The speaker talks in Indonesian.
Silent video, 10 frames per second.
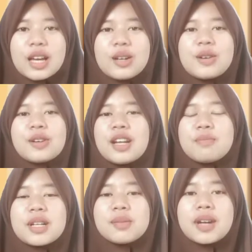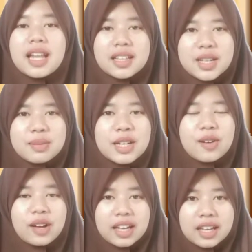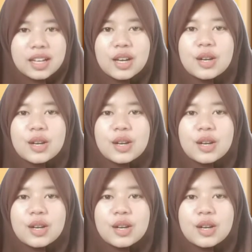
guru dapat berlatih mendongeng